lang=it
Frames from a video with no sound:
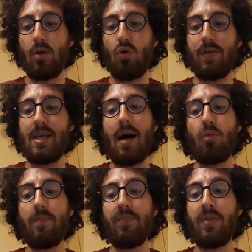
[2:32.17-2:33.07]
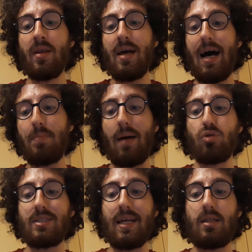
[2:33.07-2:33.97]
Lo vediamo
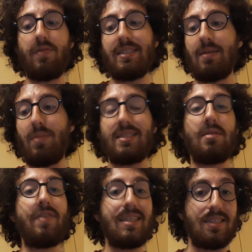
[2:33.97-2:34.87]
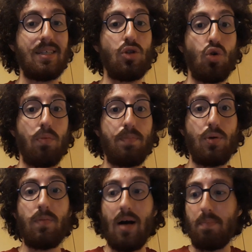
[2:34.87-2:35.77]
Abbiamo strike defense e blast defense
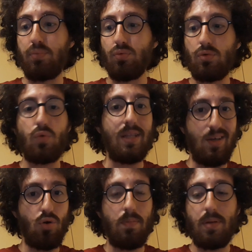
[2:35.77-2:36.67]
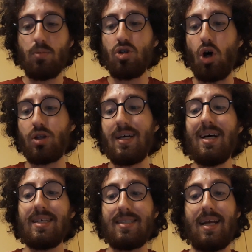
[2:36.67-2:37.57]
doppio, appunto, quindi con il primo slot,
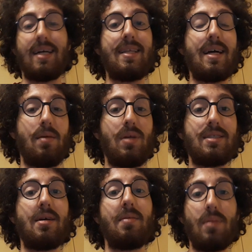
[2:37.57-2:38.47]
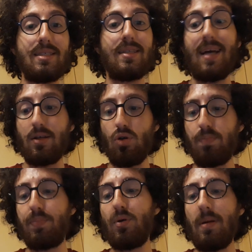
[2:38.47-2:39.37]
strike attack e blast, e blast attack
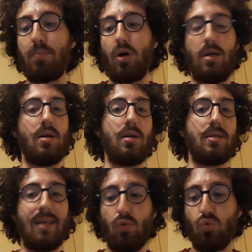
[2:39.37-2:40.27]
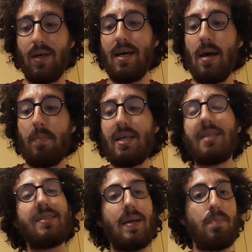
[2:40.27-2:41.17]
doppio e poi eh, salute per gli
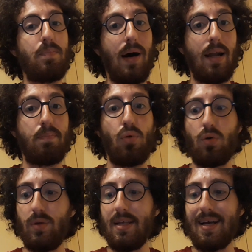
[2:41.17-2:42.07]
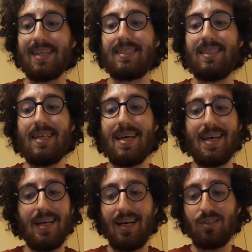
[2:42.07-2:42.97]
extreme purple. Quindi ragazzi
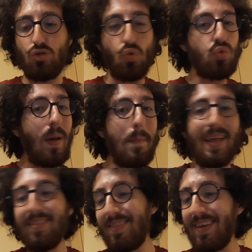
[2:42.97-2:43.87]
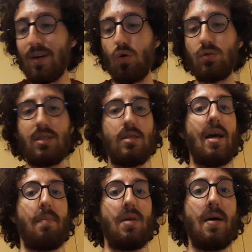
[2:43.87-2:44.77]
è assolutamente
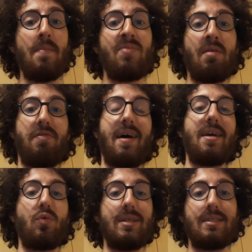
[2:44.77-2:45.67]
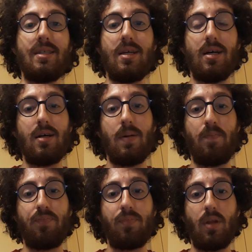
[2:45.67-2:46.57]
consigliabile fare questi,
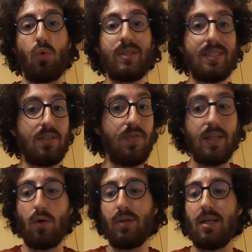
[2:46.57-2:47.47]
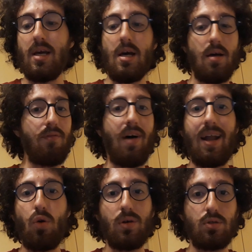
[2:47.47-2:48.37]
um, queste sfide, quindi
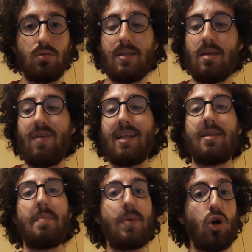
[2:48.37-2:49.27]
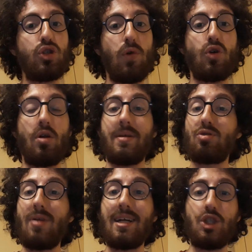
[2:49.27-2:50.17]
vanno assolutamente fatte, però ci vogliono i
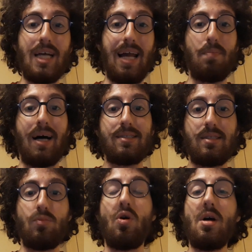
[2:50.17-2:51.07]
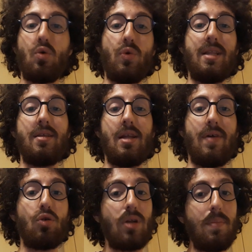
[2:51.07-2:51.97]
personaggi al massimo, quindi
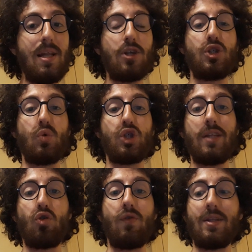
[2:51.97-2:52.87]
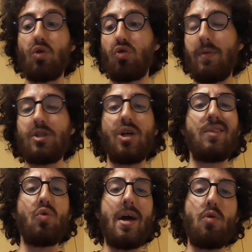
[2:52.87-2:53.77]
livello
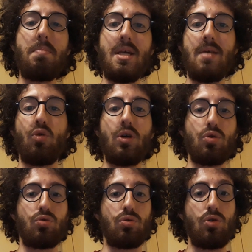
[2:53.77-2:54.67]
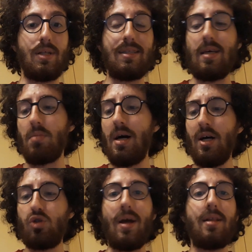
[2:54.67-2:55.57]
3598% è un minimo di costruzione del team,
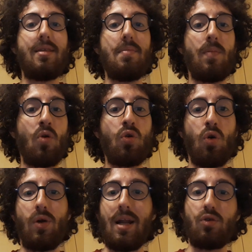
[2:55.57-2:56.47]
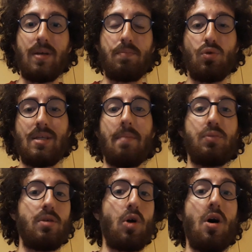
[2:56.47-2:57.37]
cioè il team monocolore è la cosa più
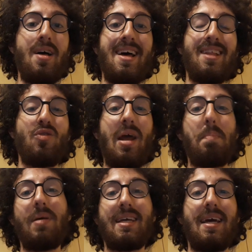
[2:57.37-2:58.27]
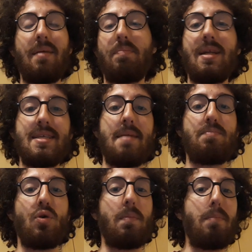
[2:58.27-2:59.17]
semplice, però non è perché per
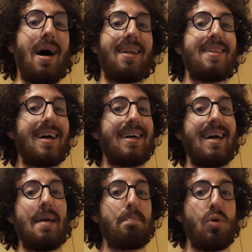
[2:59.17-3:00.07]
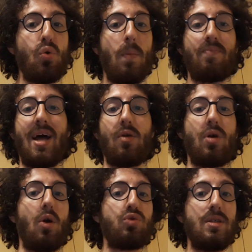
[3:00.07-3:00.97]
esempio Bardak è blu
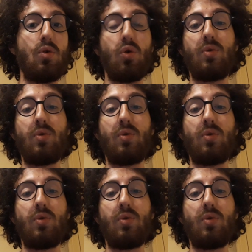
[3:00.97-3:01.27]
allora lo, lo